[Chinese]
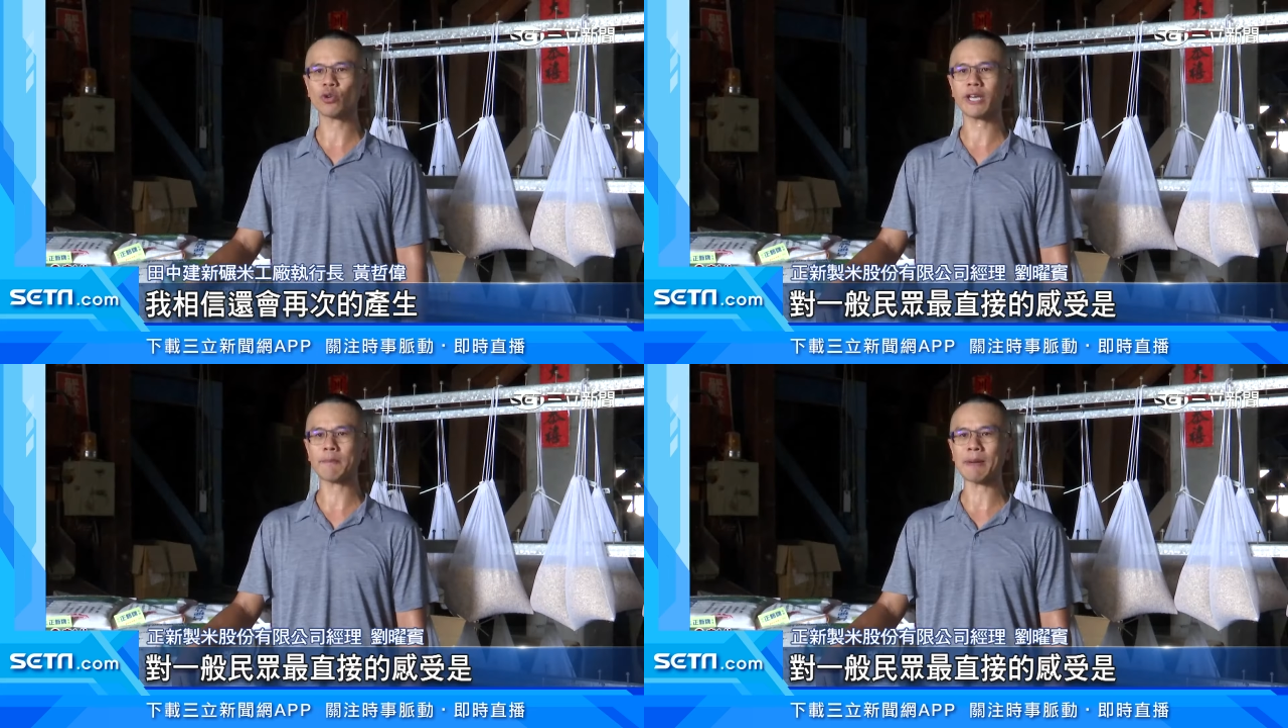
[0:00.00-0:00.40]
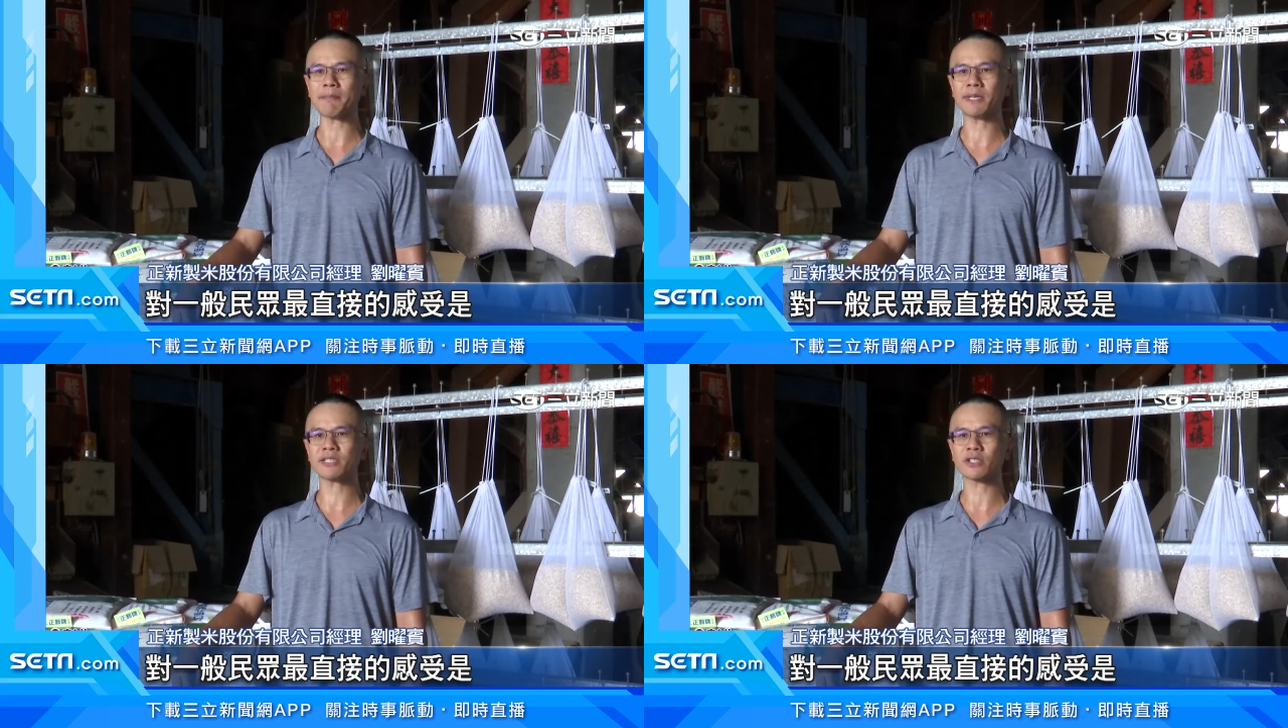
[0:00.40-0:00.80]
对一般
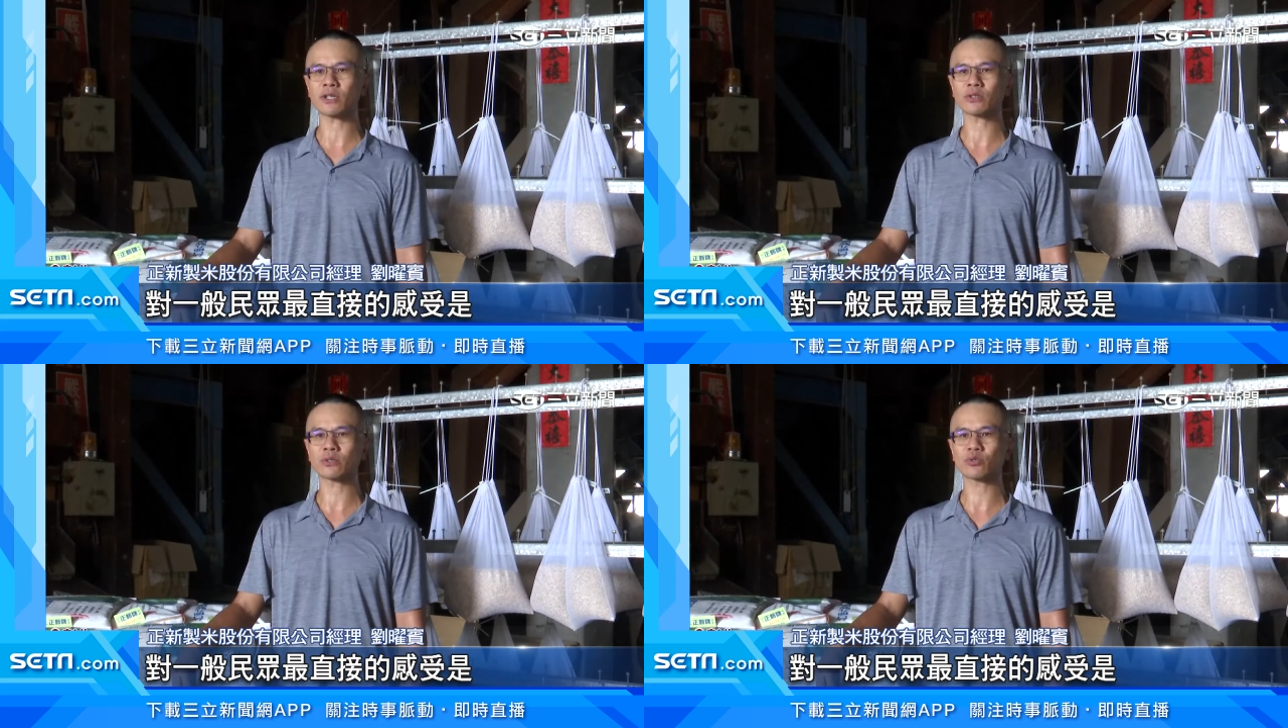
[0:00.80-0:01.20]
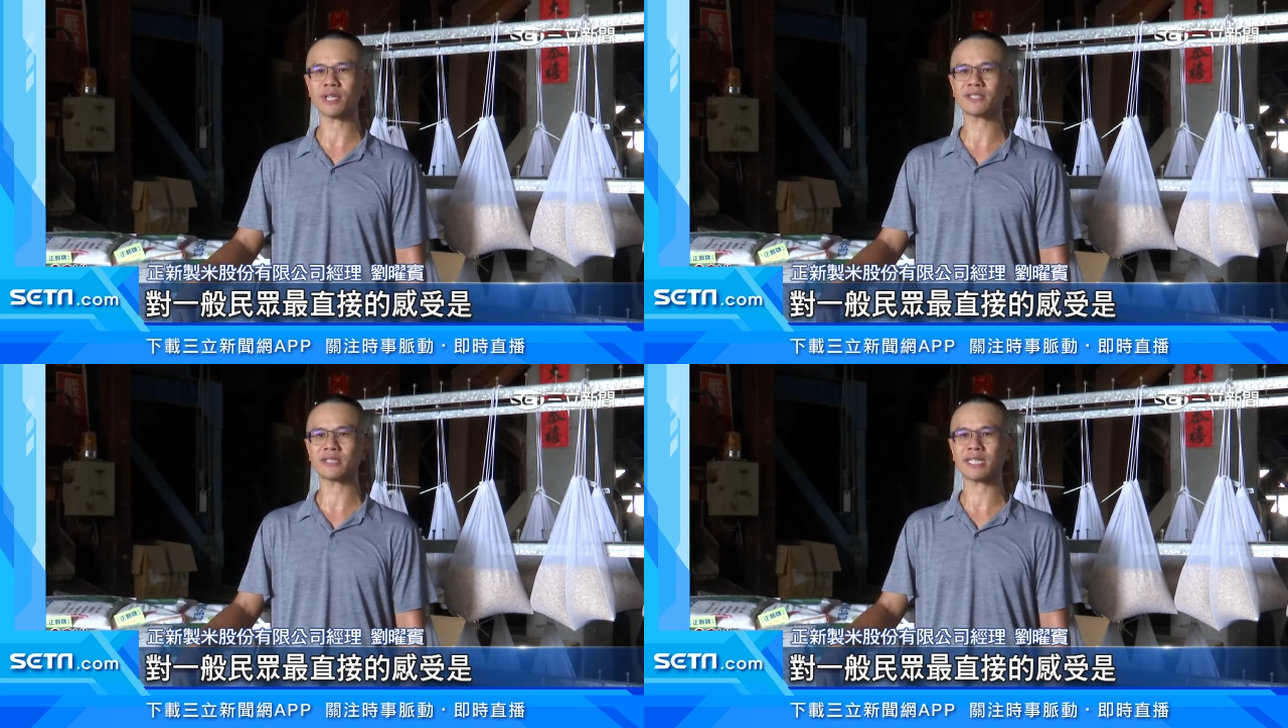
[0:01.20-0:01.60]
民众
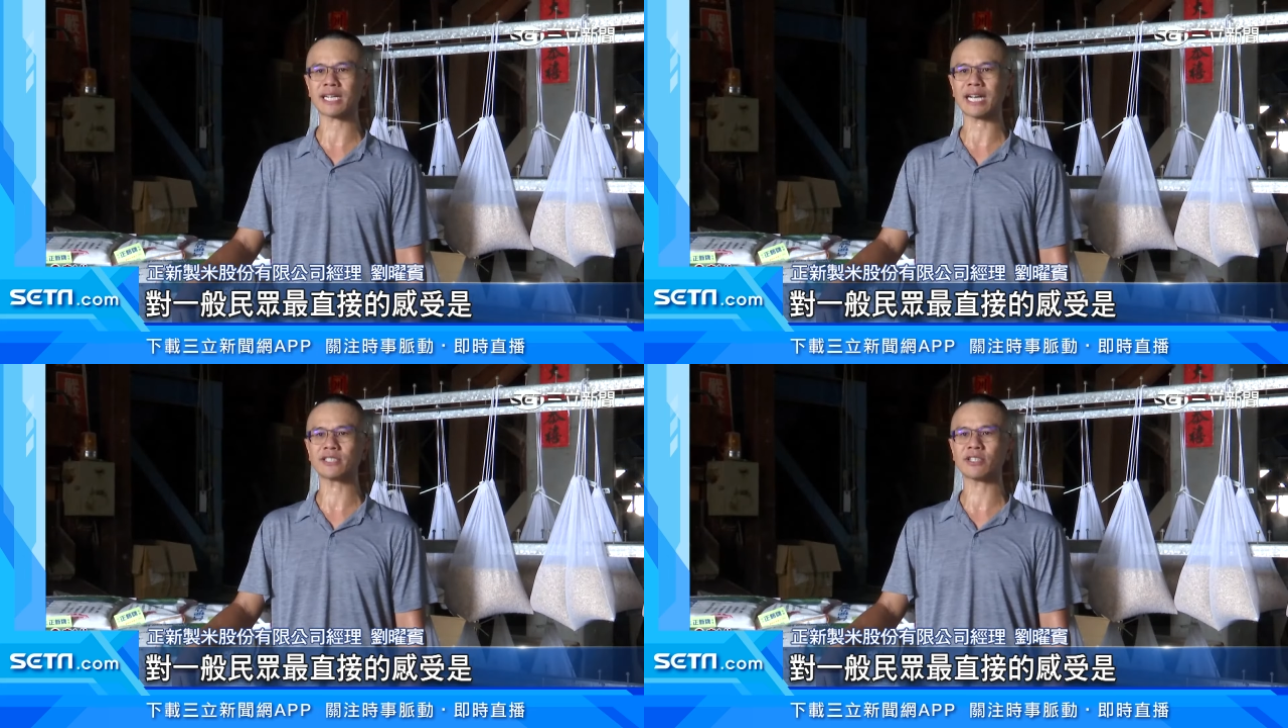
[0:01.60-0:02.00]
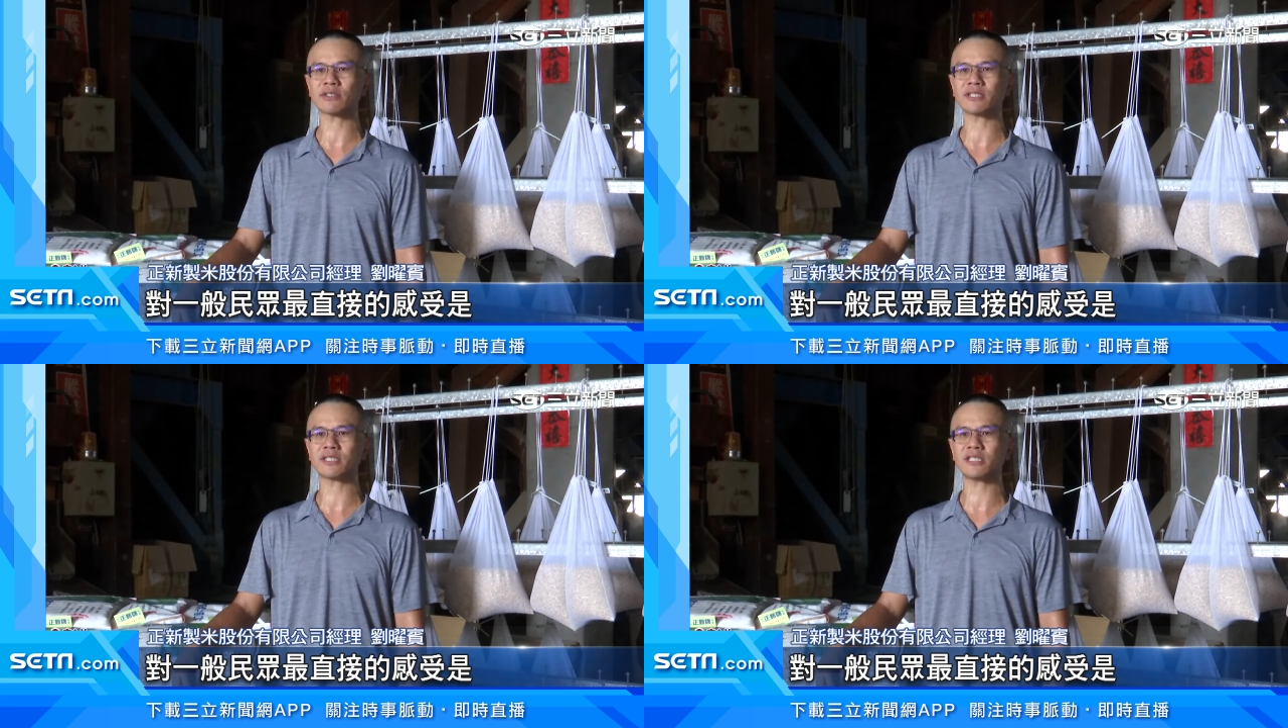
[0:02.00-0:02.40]
最直接的感受
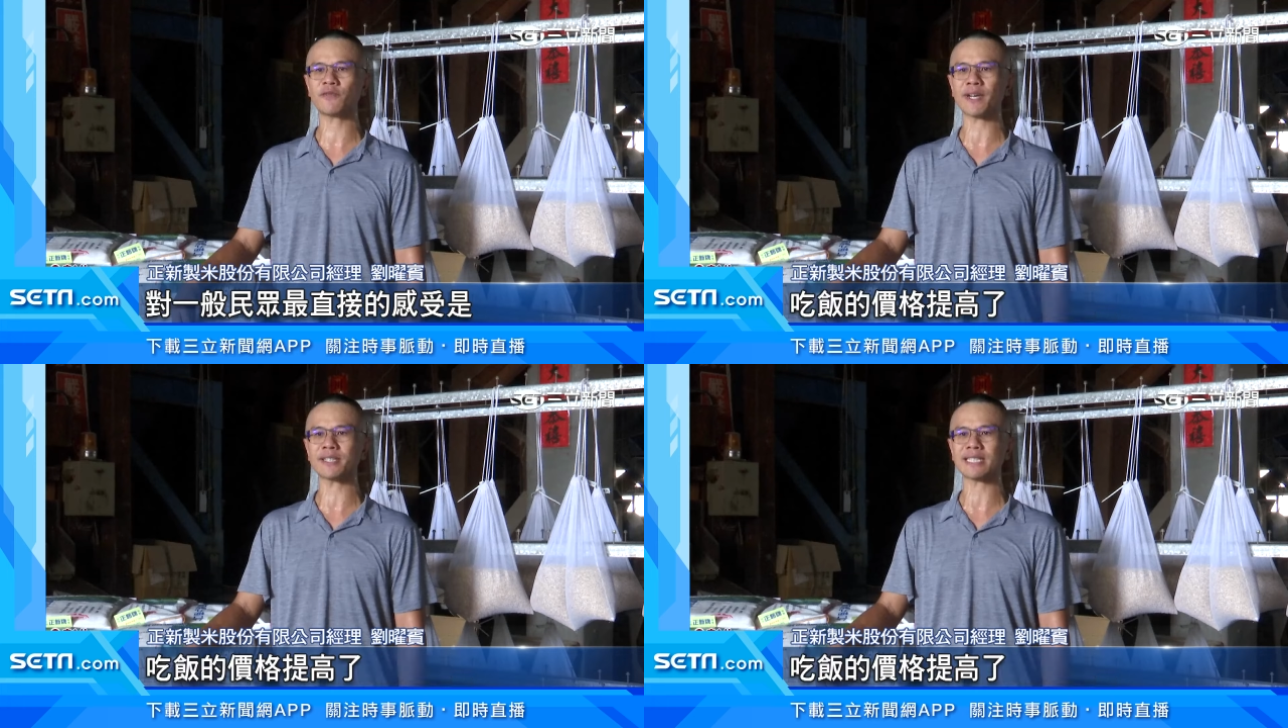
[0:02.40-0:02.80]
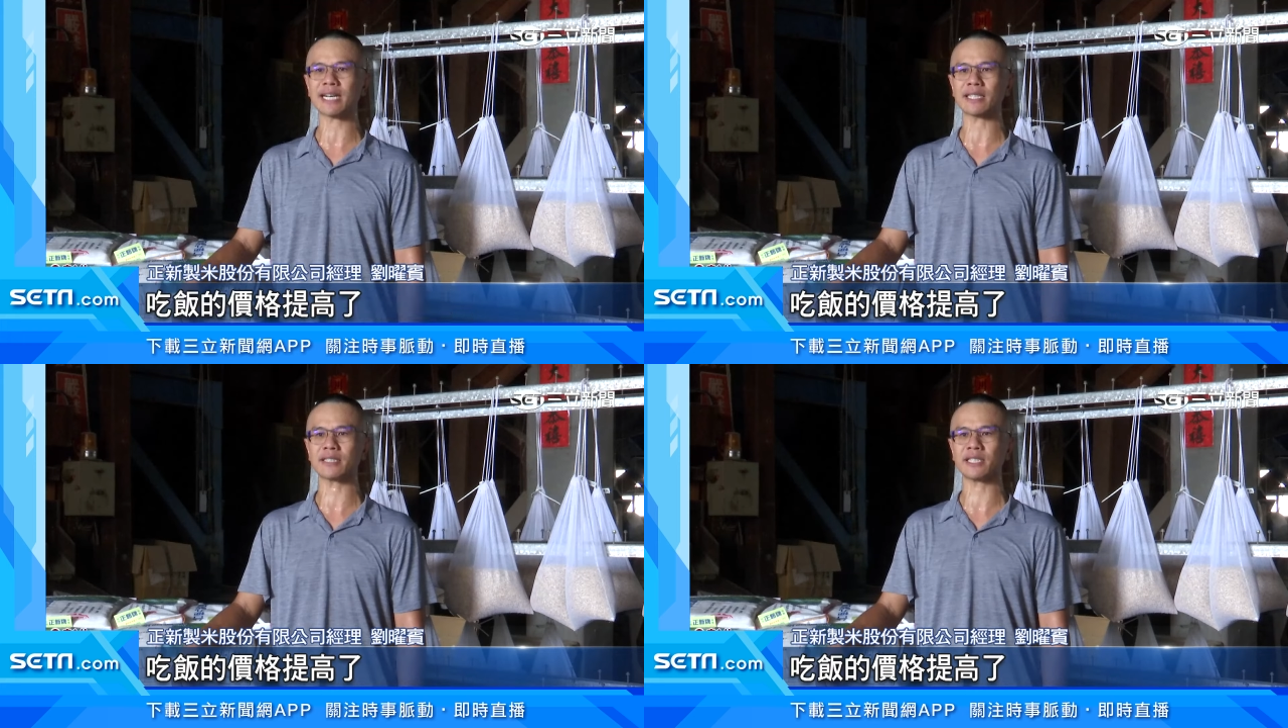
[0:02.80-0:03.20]
是吃饭的价
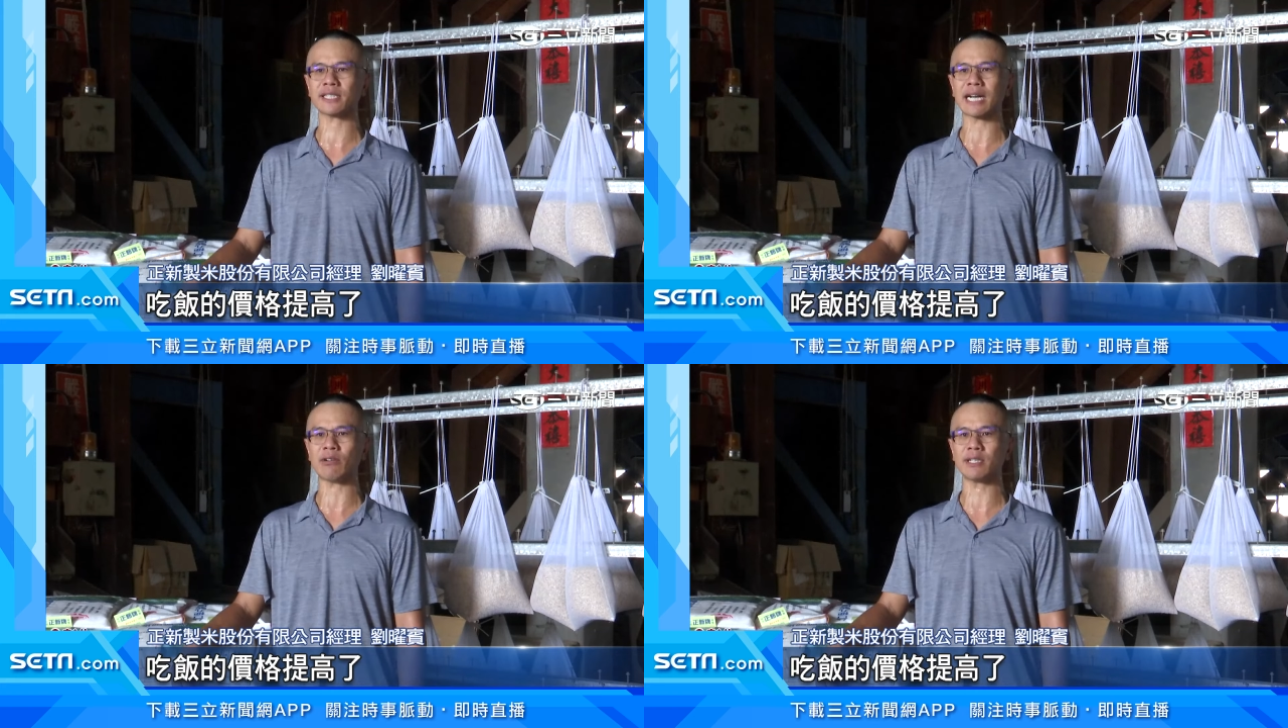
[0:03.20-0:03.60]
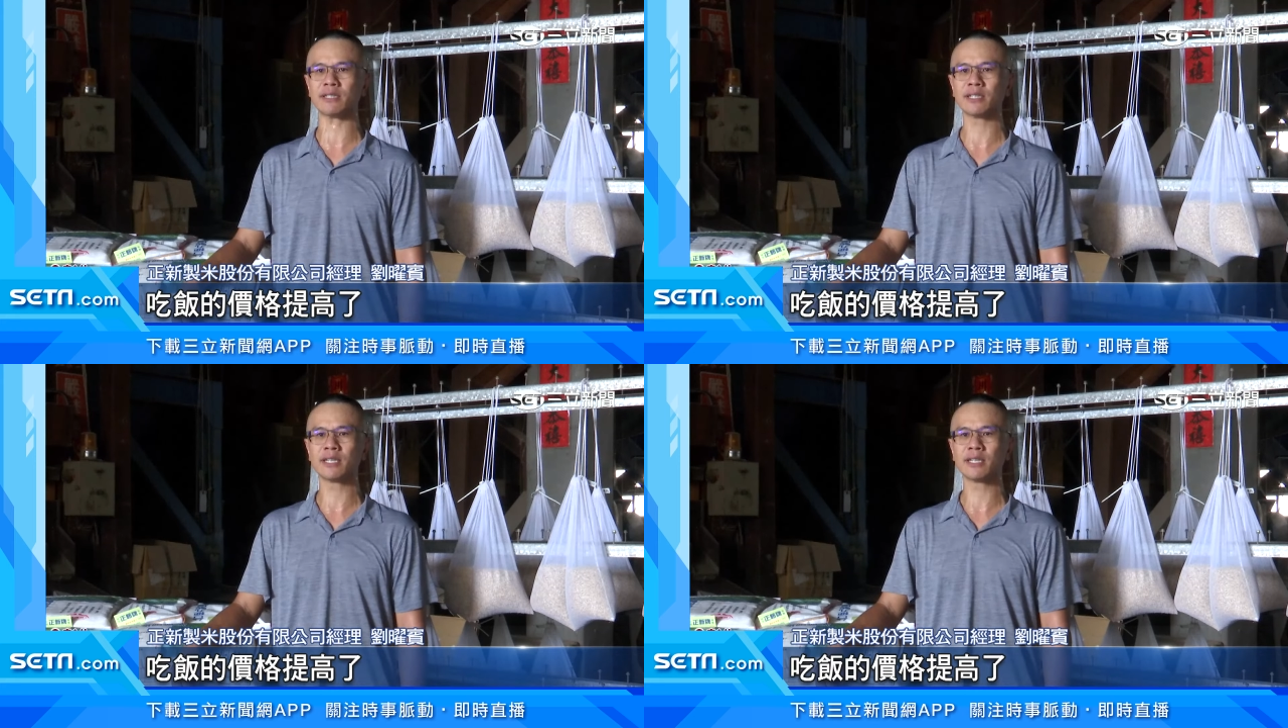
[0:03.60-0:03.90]
格提高了。